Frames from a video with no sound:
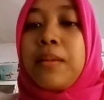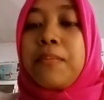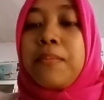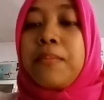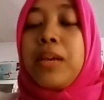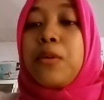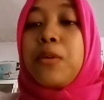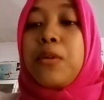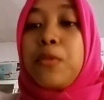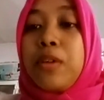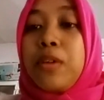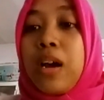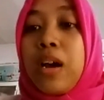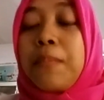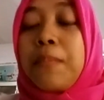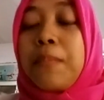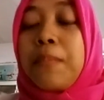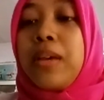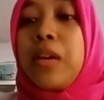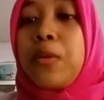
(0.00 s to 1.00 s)
minggu yang
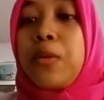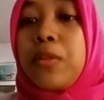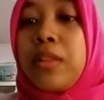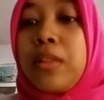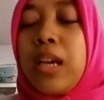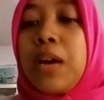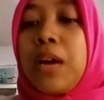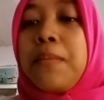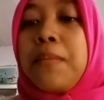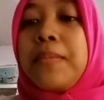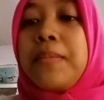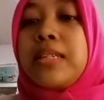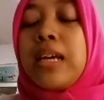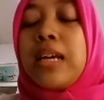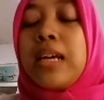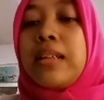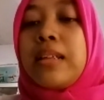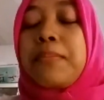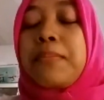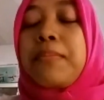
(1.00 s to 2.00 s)
kami ikuti, kami
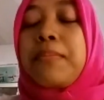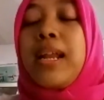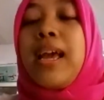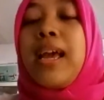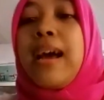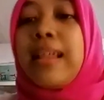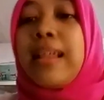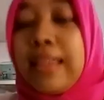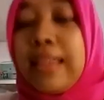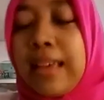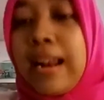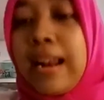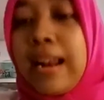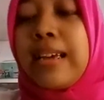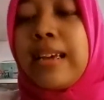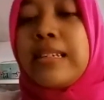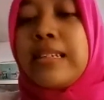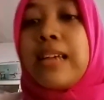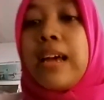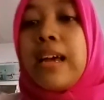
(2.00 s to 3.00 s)
bisa melihatnya
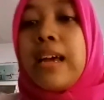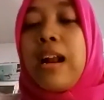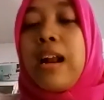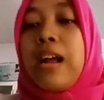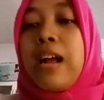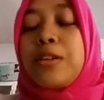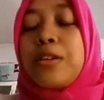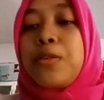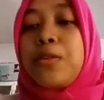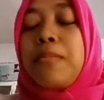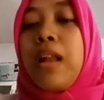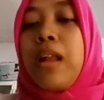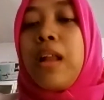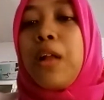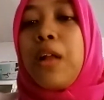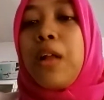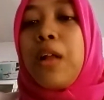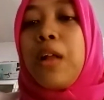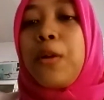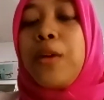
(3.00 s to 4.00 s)
lagi secara langsung
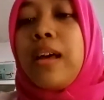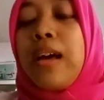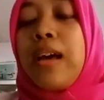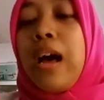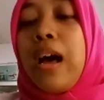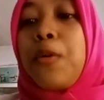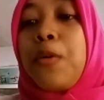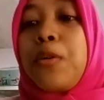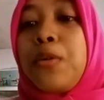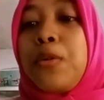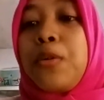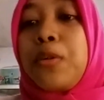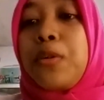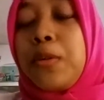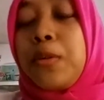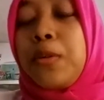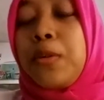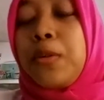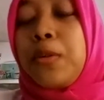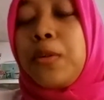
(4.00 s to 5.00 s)
melalui akun
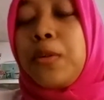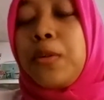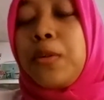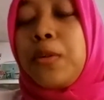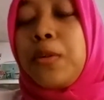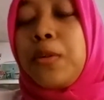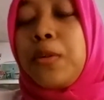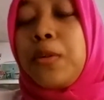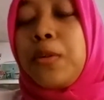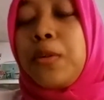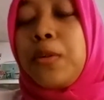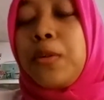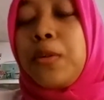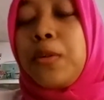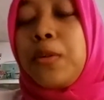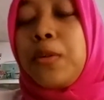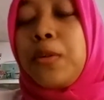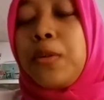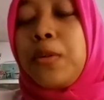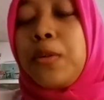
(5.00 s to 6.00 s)
YouTube dan juga channel
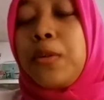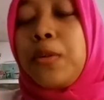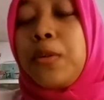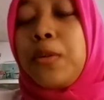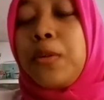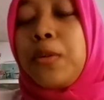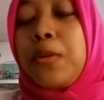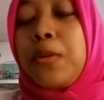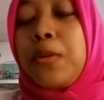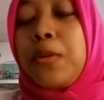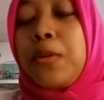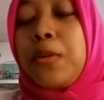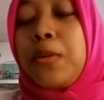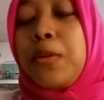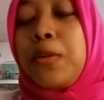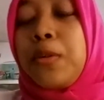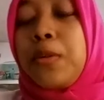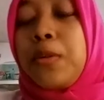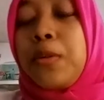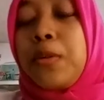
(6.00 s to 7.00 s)
YouTube yang
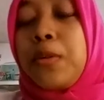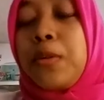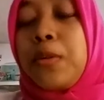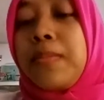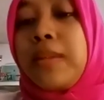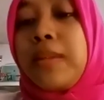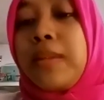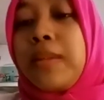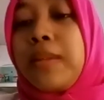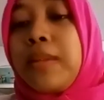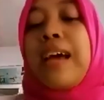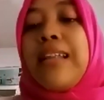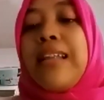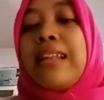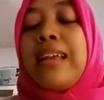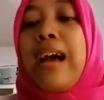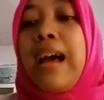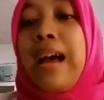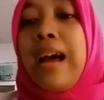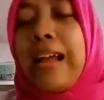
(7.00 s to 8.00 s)
disediakan oleh PJJTHKl.
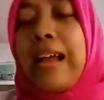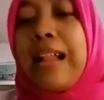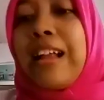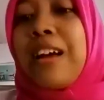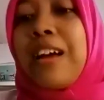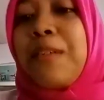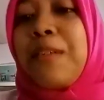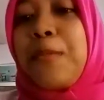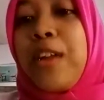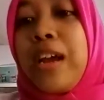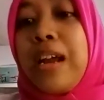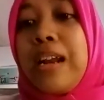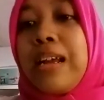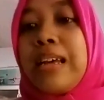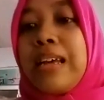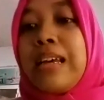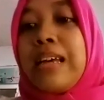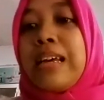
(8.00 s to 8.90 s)
THTKL. Kemudian